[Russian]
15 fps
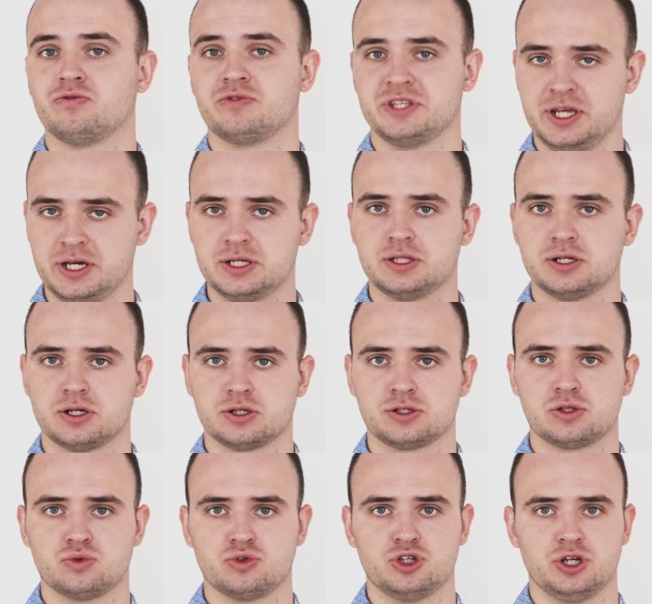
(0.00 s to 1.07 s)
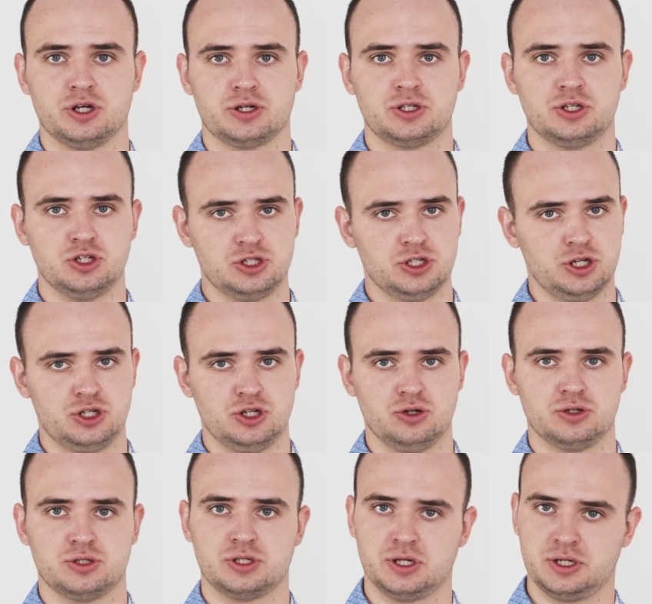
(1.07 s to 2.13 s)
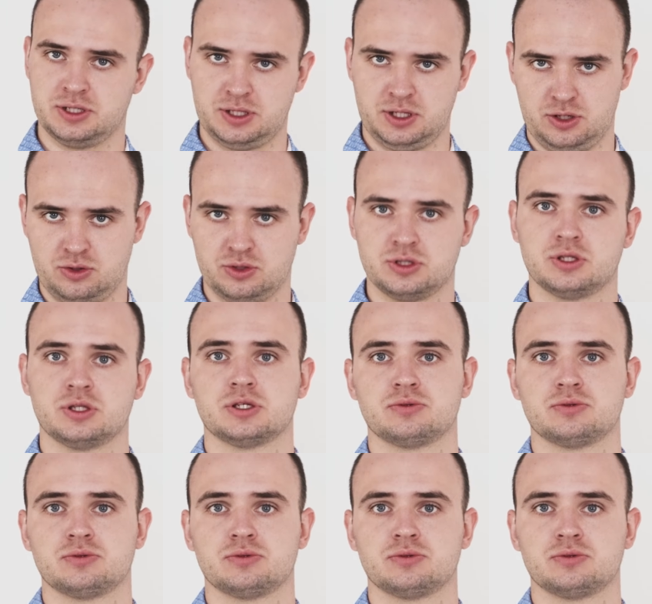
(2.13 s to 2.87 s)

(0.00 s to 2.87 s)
в некоторых случаях нижняя челюсть остается на